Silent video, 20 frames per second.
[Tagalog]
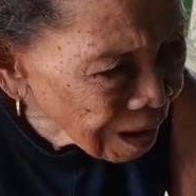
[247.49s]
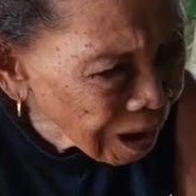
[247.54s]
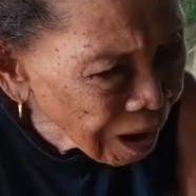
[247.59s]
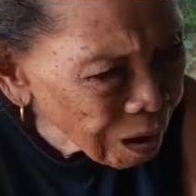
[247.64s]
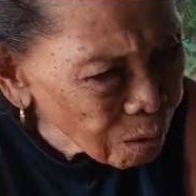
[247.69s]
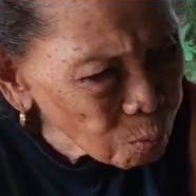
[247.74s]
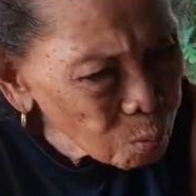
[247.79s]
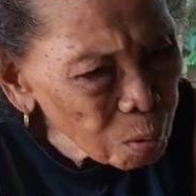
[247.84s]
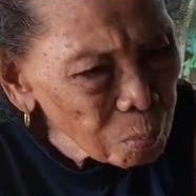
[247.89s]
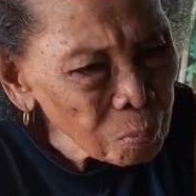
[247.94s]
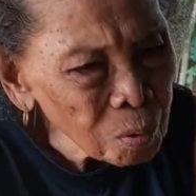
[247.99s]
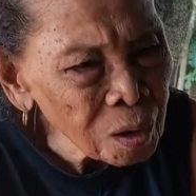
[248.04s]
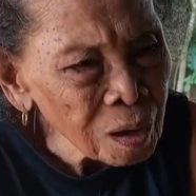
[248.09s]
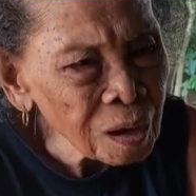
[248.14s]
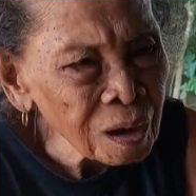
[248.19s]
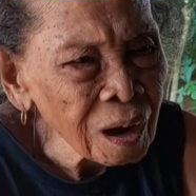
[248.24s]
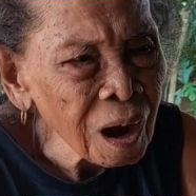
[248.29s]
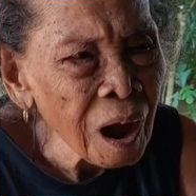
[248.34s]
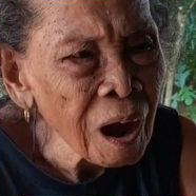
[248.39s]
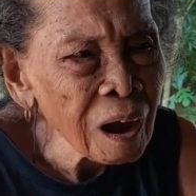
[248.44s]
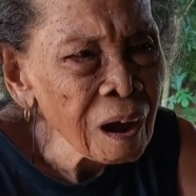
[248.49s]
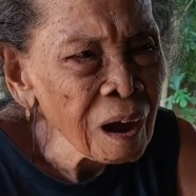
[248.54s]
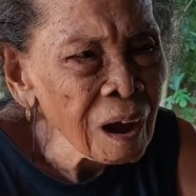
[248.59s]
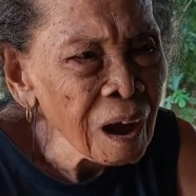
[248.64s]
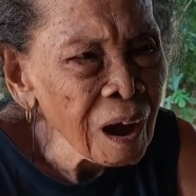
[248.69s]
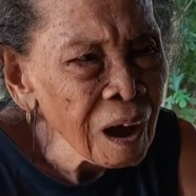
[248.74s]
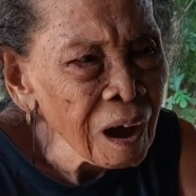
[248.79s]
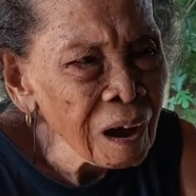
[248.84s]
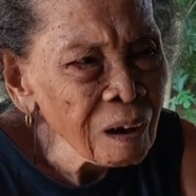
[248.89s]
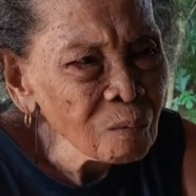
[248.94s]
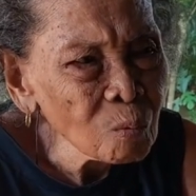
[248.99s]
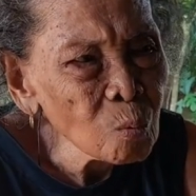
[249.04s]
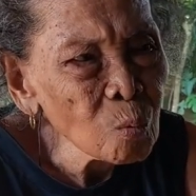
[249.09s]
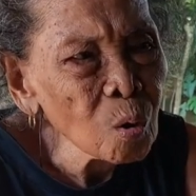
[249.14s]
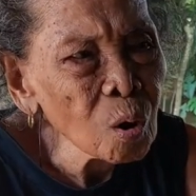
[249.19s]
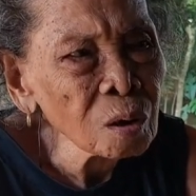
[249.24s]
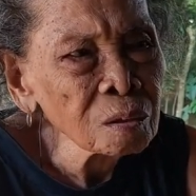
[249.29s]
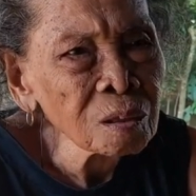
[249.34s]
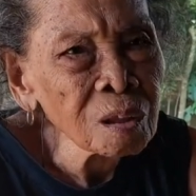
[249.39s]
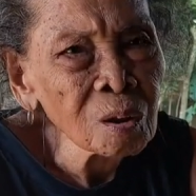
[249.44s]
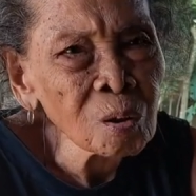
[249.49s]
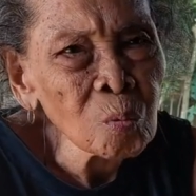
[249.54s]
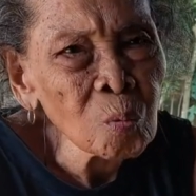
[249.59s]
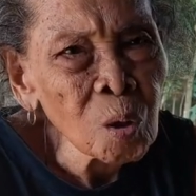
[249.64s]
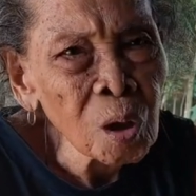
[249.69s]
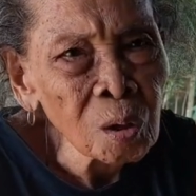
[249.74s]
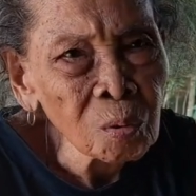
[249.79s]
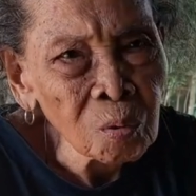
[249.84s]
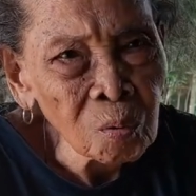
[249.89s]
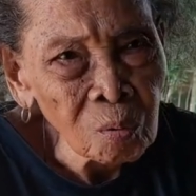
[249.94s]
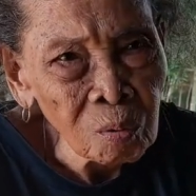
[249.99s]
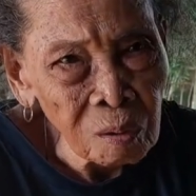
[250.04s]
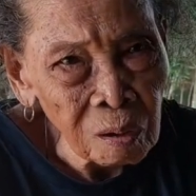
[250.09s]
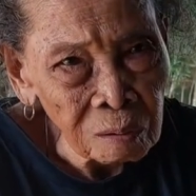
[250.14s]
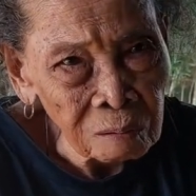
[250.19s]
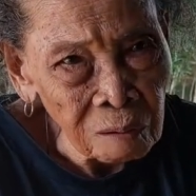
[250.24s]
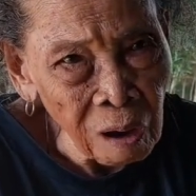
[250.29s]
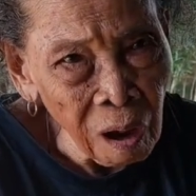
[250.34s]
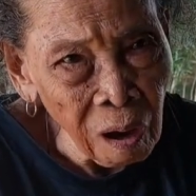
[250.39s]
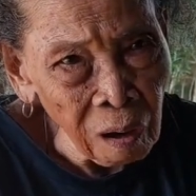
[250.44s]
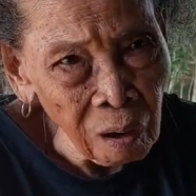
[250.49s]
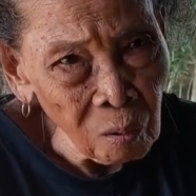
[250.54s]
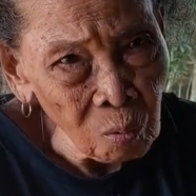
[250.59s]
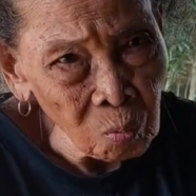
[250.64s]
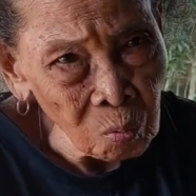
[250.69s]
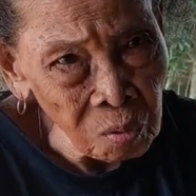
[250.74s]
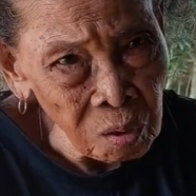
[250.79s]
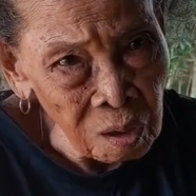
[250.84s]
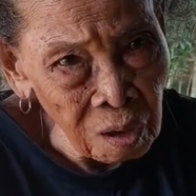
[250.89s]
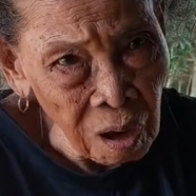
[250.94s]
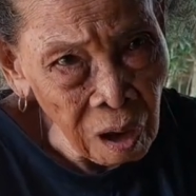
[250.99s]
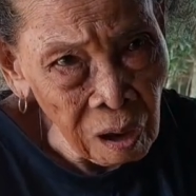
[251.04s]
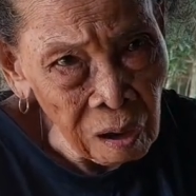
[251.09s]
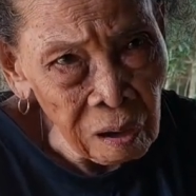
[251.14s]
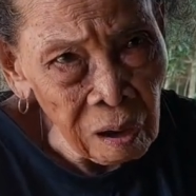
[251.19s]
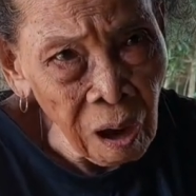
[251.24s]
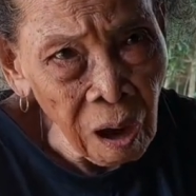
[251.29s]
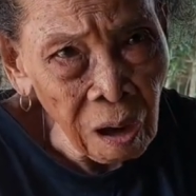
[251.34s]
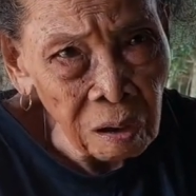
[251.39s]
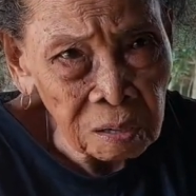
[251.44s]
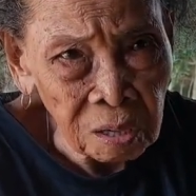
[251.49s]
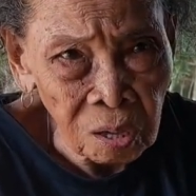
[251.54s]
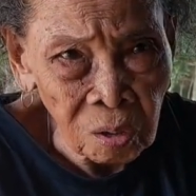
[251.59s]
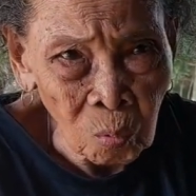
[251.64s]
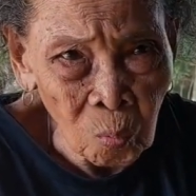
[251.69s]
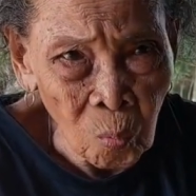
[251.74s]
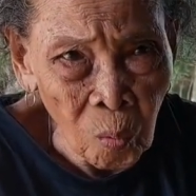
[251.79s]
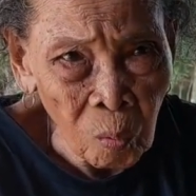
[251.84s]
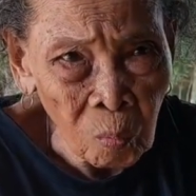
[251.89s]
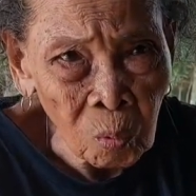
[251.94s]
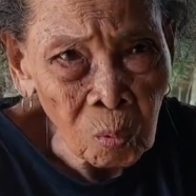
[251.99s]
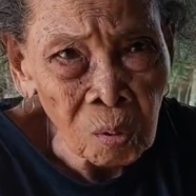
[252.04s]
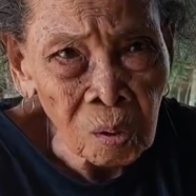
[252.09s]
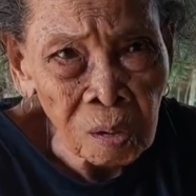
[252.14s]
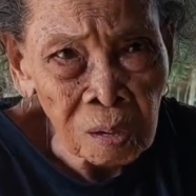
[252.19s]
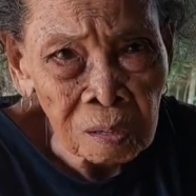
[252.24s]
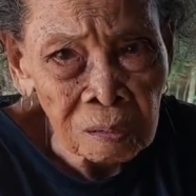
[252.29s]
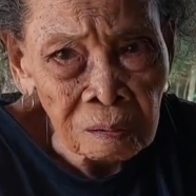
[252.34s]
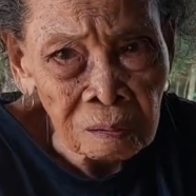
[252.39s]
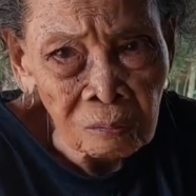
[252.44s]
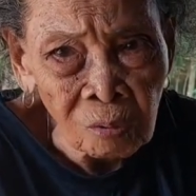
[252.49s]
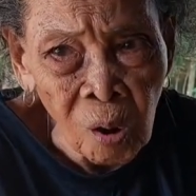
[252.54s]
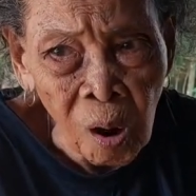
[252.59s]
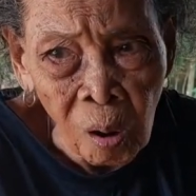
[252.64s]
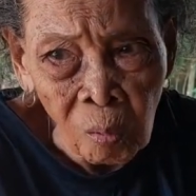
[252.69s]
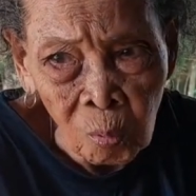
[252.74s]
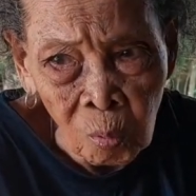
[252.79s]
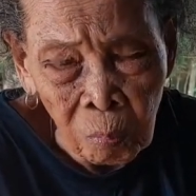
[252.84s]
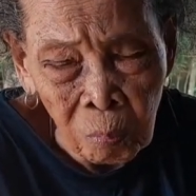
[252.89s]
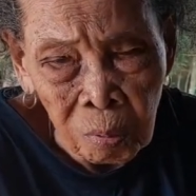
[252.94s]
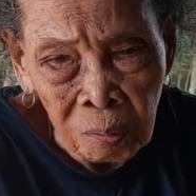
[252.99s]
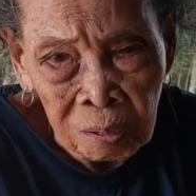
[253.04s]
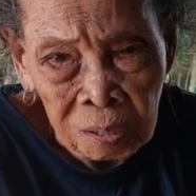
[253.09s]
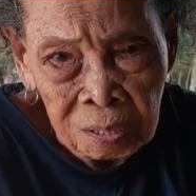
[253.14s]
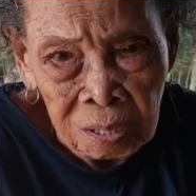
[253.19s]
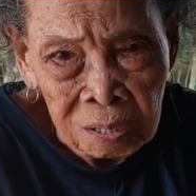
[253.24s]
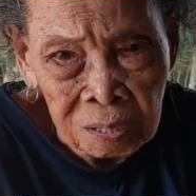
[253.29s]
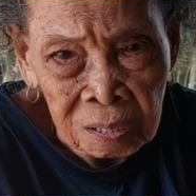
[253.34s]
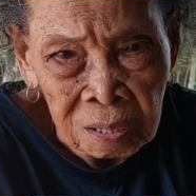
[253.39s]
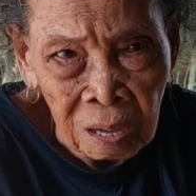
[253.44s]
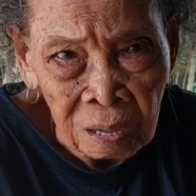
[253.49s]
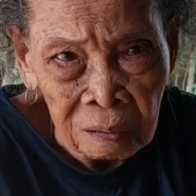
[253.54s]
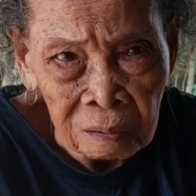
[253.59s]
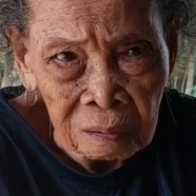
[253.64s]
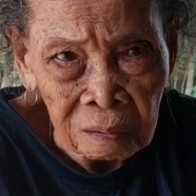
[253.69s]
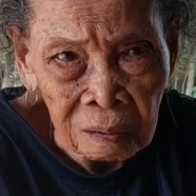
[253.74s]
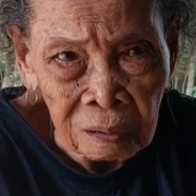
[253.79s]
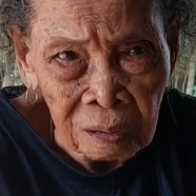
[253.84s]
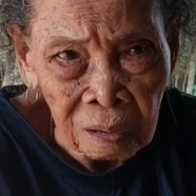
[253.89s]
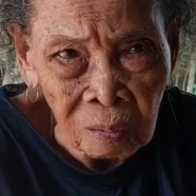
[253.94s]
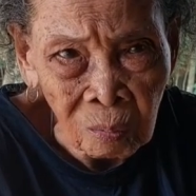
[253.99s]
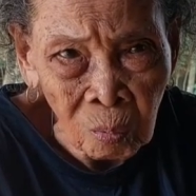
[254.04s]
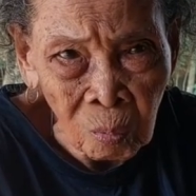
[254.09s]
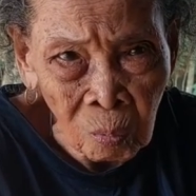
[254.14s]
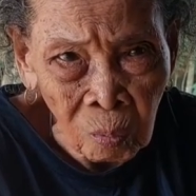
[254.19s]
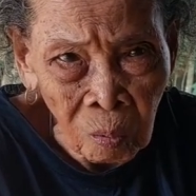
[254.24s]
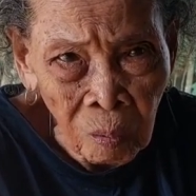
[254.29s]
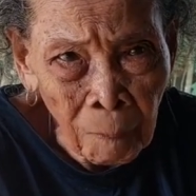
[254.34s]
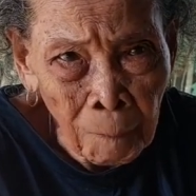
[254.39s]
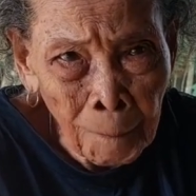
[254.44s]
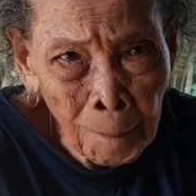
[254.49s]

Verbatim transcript: Ako naman ay ka, kung atanaw ngayon at kakaunti ang kain ko, ako'y nagkakumbaga sa sarili ko.